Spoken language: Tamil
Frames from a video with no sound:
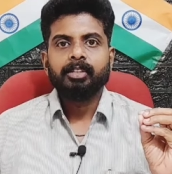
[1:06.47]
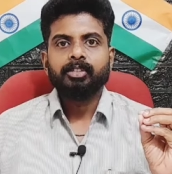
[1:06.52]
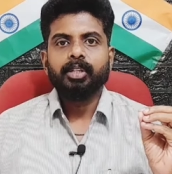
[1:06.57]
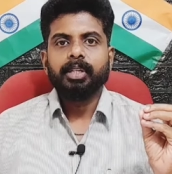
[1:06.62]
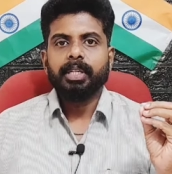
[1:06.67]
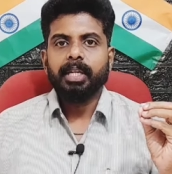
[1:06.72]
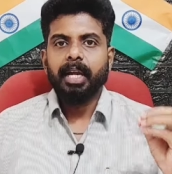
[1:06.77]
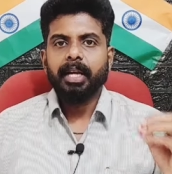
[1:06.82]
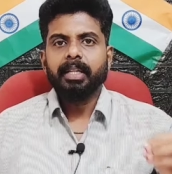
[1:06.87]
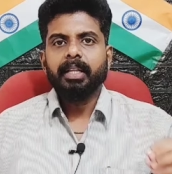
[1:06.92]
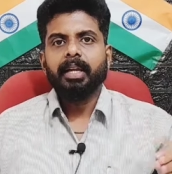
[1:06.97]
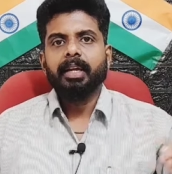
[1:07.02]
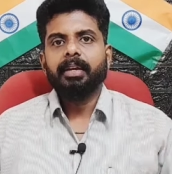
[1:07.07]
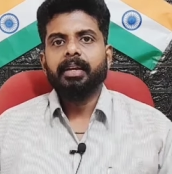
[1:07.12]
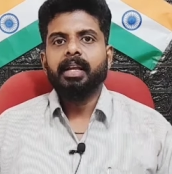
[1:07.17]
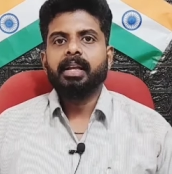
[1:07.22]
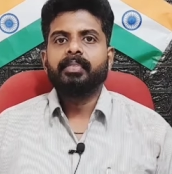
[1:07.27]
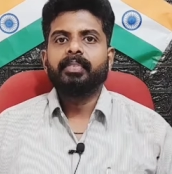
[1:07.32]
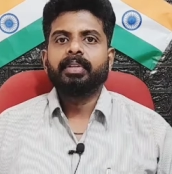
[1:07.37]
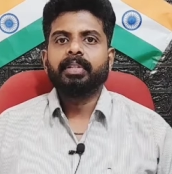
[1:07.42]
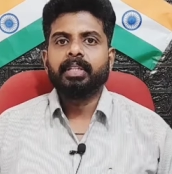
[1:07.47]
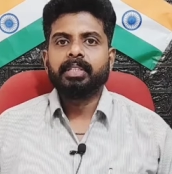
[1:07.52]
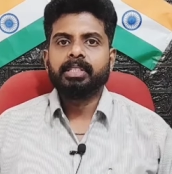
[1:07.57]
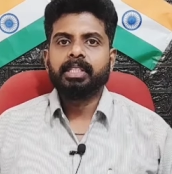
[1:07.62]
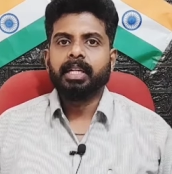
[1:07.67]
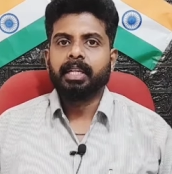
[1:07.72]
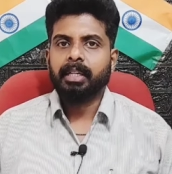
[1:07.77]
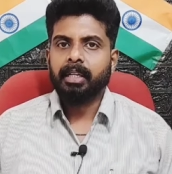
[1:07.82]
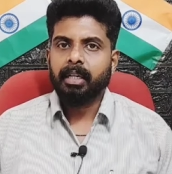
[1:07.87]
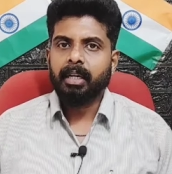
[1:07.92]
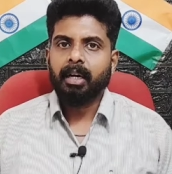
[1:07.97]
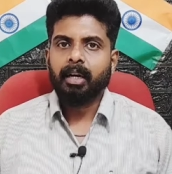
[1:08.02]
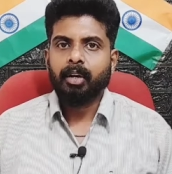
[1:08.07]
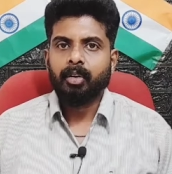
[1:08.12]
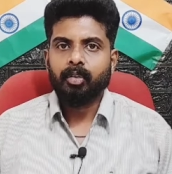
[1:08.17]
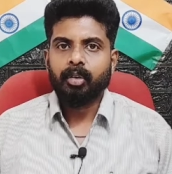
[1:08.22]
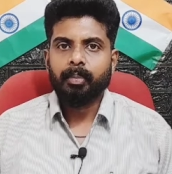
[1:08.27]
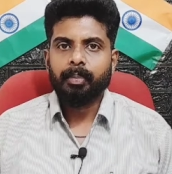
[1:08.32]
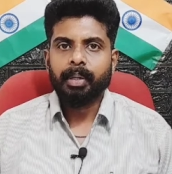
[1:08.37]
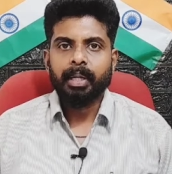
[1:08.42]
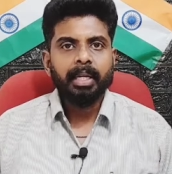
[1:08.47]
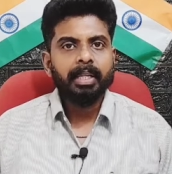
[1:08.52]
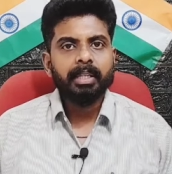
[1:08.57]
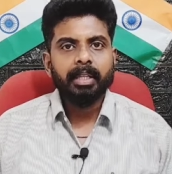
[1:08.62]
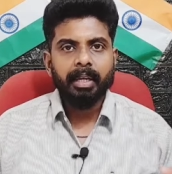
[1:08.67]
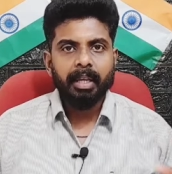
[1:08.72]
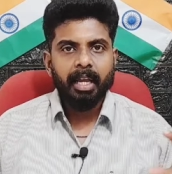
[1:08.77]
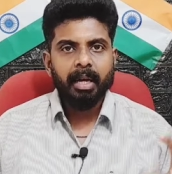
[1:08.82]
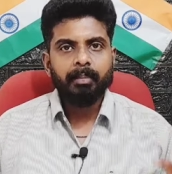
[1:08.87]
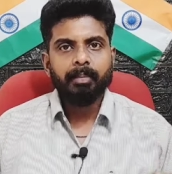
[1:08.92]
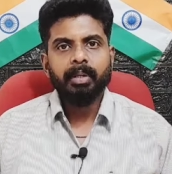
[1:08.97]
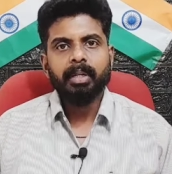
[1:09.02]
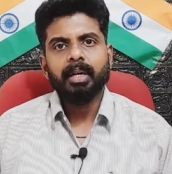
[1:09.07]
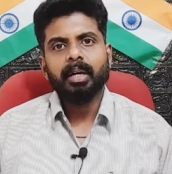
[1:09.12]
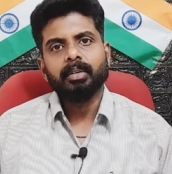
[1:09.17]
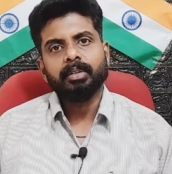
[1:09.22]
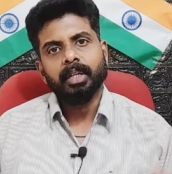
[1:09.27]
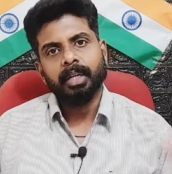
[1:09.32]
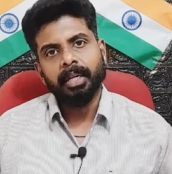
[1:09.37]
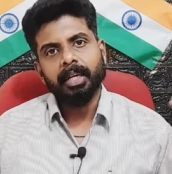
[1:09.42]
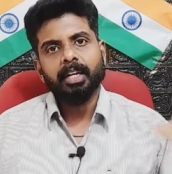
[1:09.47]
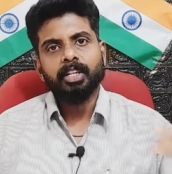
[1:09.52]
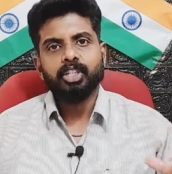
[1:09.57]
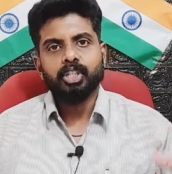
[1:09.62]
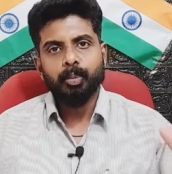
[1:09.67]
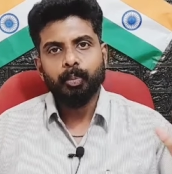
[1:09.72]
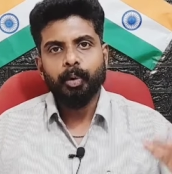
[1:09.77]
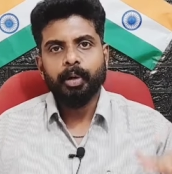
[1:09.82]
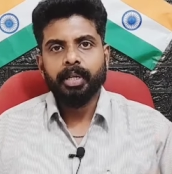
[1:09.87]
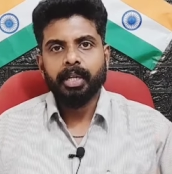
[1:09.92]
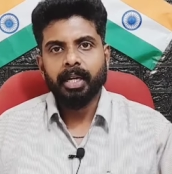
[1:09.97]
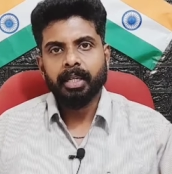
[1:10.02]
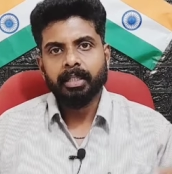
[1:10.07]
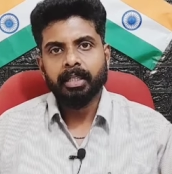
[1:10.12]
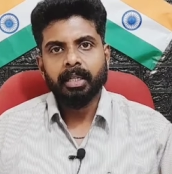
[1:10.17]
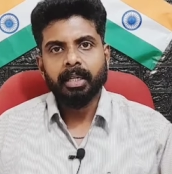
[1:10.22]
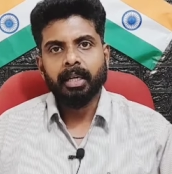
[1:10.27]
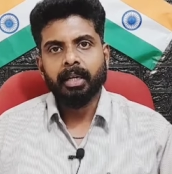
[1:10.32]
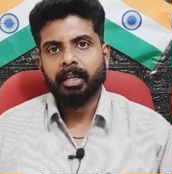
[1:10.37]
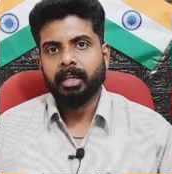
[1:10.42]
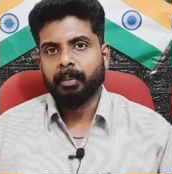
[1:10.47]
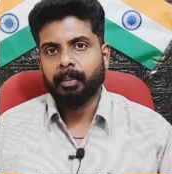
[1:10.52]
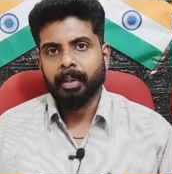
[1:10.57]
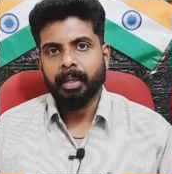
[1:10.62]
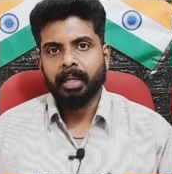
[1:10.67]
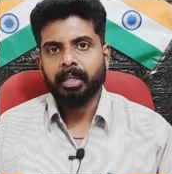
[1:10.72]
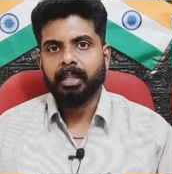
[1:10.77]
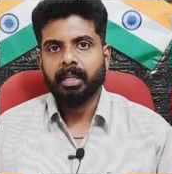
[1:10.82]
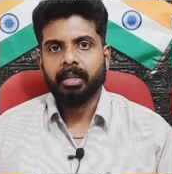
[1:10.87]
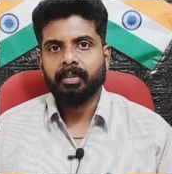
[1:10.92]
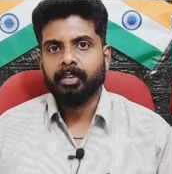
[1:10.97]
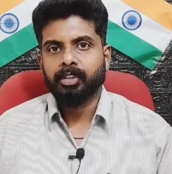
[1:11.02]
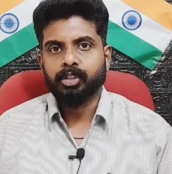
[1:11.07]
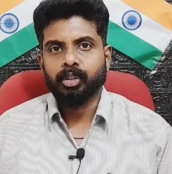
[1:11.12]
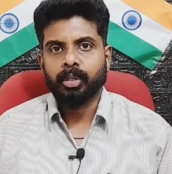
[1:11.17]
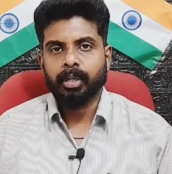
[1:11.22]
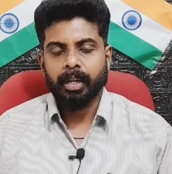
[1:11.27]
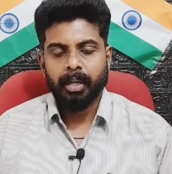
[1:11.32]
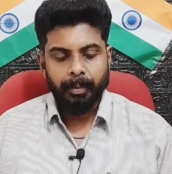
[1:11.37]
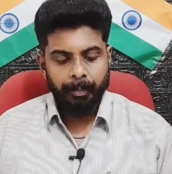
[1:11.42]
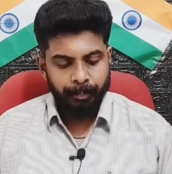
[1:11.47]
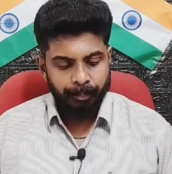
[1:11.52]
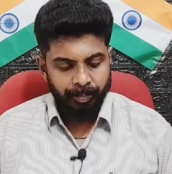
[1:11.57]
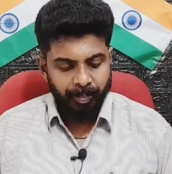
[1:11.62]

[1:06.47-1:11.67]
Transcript: ஸோ ஏன் இந்த ஹெட்ஏக் வந்துச்சு என்ன காரணம் அப்படிங்கிறது தெரியாமல் அவர் தட்டி கழிச்சிட்டு போயிட்டே இருந்திருக்காரு அப்படிங்கிற தகவல் சொல்கிறார்